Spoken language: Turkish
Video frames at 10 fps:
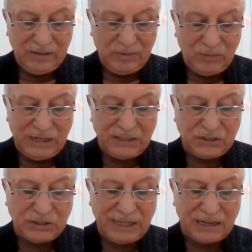birer
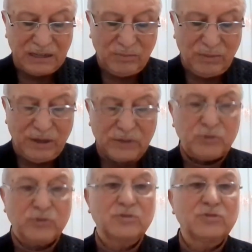şekli
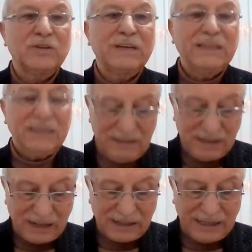mahsus
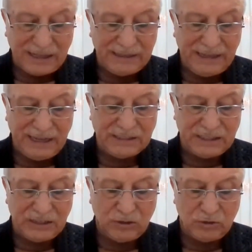yaratılan her
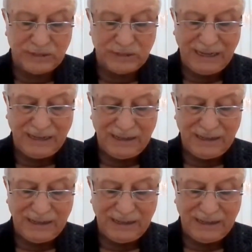şeye özel